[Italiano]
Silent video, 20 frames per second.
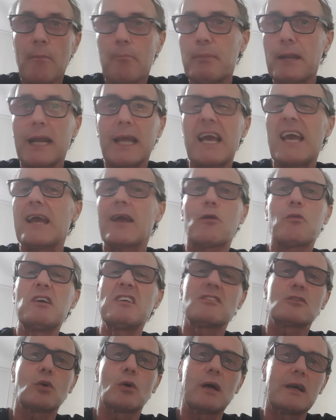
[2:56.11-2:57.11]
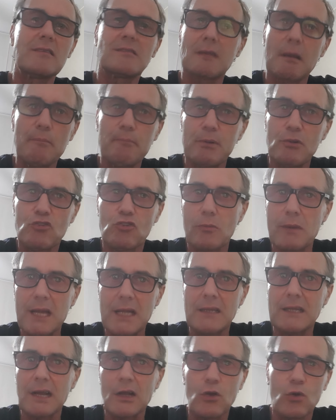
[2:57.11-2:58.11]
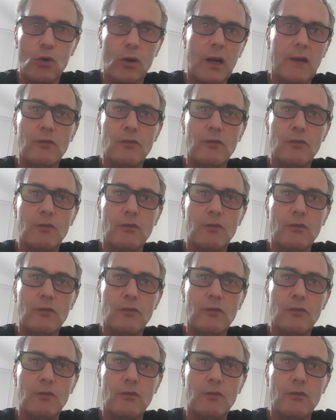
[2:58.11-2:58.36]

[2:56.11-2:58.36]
perché questo è semplicemente ancora